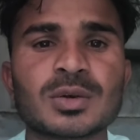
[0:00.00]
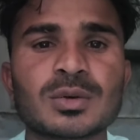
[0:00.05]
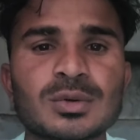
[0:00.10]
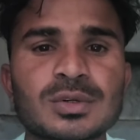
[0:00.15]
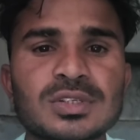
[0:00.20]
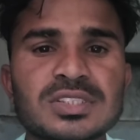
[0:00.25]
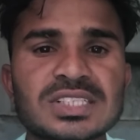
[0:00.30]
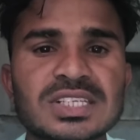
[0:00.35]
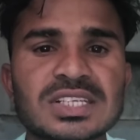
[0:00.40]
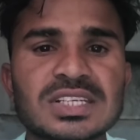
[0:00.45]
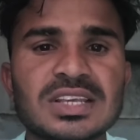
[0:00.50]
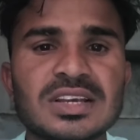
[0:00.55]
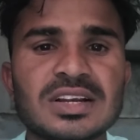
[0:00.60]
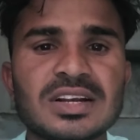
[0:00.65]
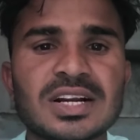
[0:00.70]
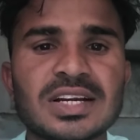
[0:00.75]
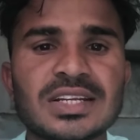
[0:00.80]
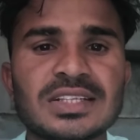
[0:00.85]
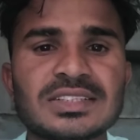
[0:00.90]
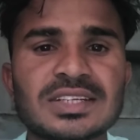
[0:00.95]
होश नहीं है
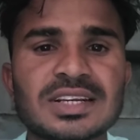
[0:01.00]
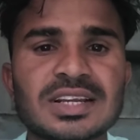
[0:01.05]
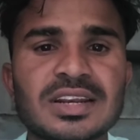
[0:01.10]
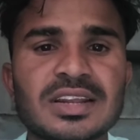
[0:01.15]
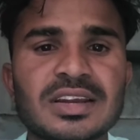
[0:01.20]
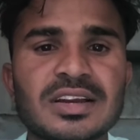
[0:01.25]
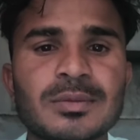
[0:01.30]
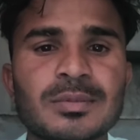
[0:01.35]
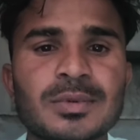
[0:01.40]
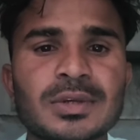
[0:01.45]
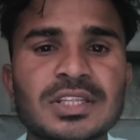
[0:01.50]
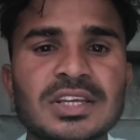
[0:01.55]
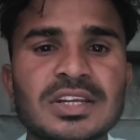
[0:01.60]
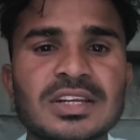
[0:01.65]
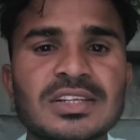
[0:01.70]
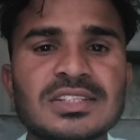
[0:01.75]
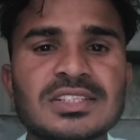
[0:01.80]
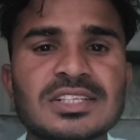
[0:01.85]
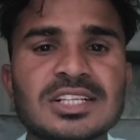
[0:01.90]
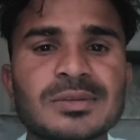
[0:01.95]
गाड़ी चलाने का पता
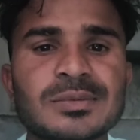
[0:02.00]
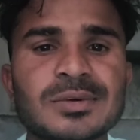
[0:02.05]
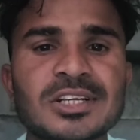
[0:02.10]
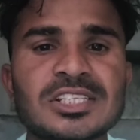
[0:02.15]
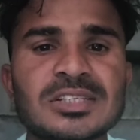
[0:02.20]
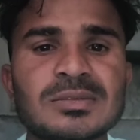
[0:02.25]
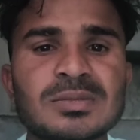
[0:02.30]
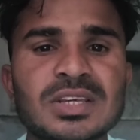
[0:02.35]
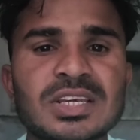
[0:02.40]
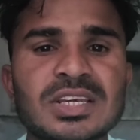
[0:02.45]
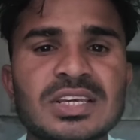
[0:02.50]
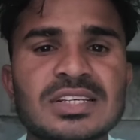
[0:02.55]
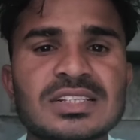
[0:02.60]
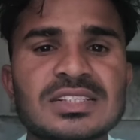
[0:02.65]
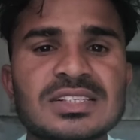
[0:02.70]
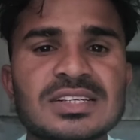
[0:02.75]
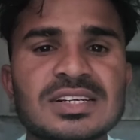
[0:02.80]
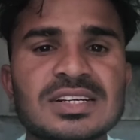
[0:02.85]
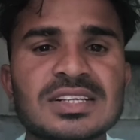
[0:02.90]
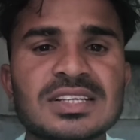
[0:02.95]
नहीं जल्दबाजी में
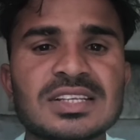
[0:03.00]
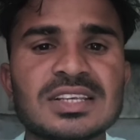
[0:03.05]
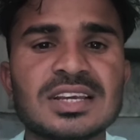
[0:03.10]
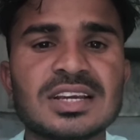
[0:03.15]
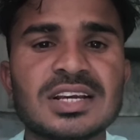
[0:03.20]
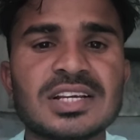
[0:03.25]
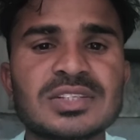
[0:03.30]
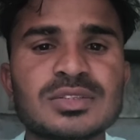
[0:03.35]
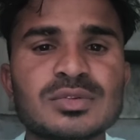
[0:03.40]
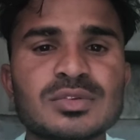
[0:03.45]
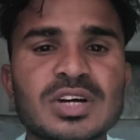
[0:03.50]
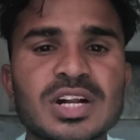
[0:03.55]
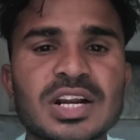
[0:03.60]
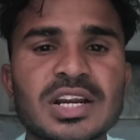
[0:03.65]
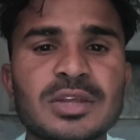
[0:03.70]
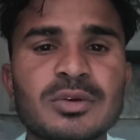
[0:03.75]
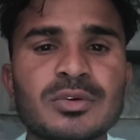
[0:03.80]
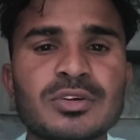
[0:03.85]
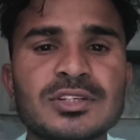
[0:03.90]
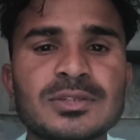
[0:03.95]
कैसी लड़की है जो
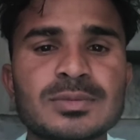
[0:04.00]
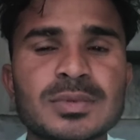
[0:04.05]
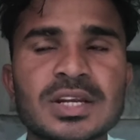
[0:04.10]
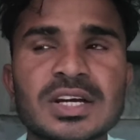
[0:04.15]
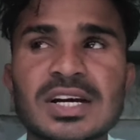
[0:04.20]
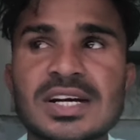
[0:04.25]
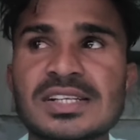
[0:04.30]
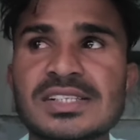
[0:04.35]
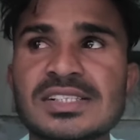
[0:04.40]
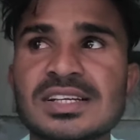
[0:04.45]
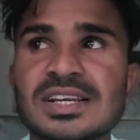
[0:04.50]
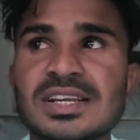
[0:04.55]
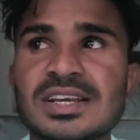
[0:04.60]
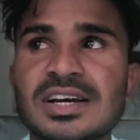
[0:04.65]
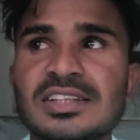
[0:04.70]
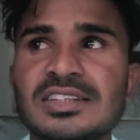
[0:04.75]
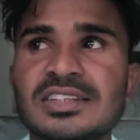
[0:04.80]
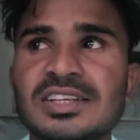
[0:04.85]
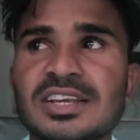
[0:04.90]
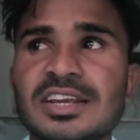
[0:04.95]
गाड़ी को इस प्रकार से ले
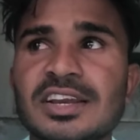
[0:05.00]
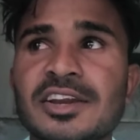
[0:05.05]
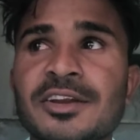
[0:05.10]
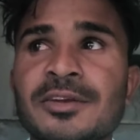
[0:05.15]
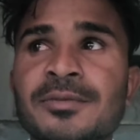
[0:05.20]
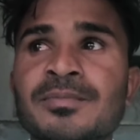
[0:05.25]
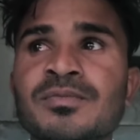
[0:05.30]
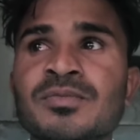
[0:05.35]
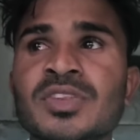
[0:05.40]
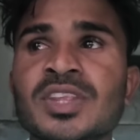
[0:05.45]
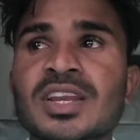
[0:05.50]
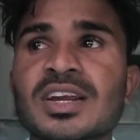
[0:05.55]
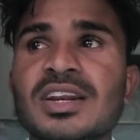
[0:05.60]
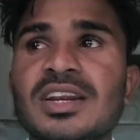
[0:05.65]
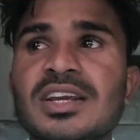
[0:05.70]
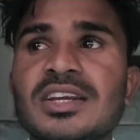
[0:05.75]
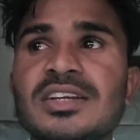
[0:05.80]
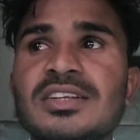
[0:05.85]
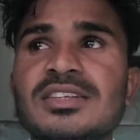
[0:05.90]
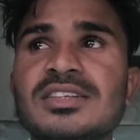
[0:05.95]
आती है
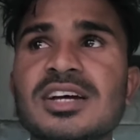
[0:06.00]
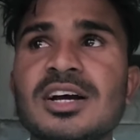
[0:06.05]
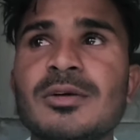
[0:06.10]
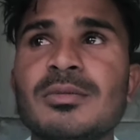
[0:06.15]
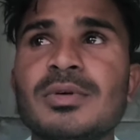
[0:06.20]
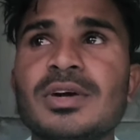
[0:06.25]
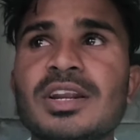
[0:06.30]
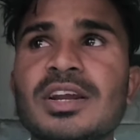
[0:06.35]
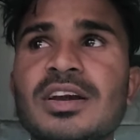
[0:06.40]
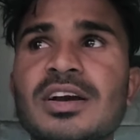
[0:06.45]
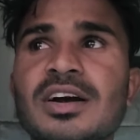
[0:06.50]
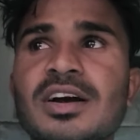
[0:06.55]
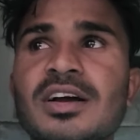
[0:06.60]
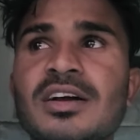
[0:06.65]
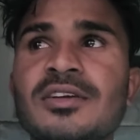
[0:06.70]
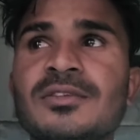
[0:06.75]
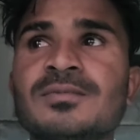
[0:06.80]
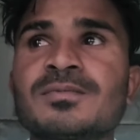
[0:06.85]
लेकिन जहाँ बरखा